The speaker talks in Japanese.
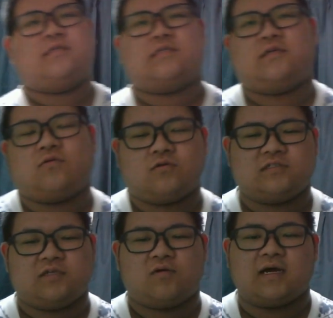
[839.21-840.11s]
叩き起こ
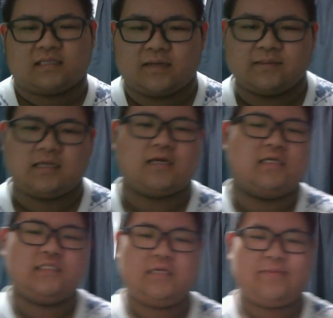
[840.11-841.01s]
してよかったみたいな
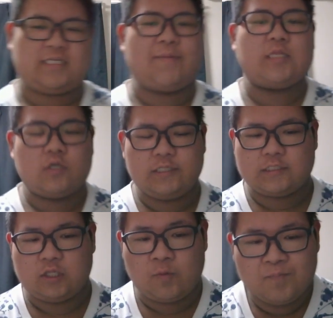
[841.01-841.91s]
感じで、今喋ってるんです
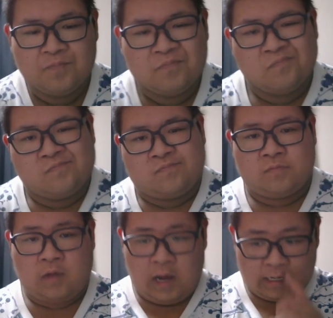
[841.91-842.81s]
けど、う
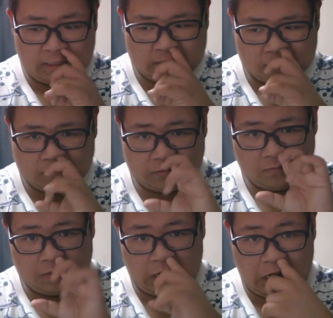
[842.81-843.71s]
ん、鼻が詰まってる
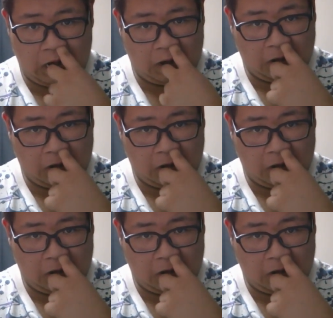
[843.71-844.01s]
のもあれね。